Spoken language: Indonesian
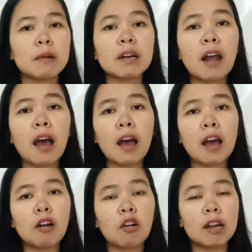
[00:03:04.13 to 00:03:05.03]

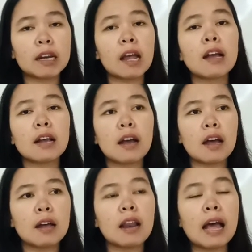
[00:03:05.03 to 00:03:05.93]
berenang
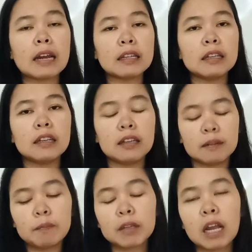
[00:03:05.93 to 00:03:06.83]
olahraga
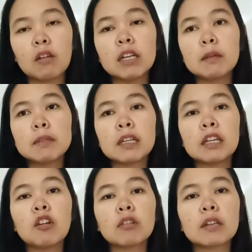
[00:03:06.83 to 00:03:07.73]
lari kalau ingin
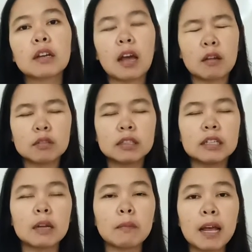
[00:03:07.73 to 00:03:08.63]
menjadi dokter harus
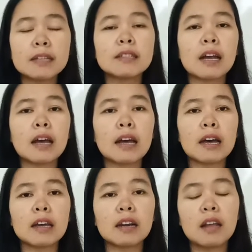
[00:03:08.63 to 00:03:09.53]
giat
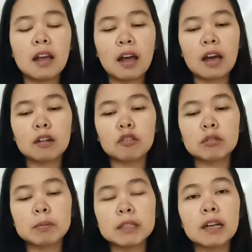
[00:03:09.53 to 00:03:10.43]
belajar
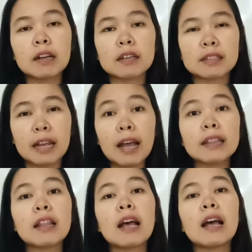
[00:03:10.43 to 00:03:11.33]
harus menjaga
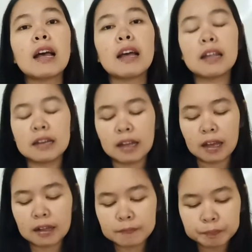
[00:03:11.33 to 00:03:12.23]
kesehatan ya